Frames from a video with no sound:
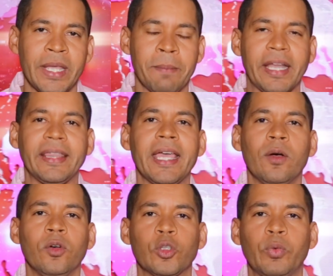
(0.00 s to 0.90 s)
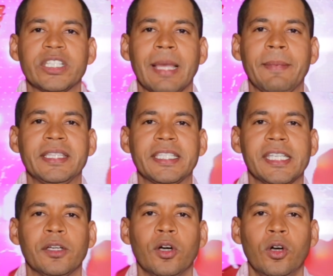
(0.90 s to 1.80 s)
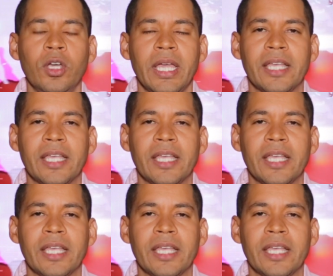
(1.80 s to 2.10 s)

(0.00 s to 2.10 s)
Verdejo supuestamente llegó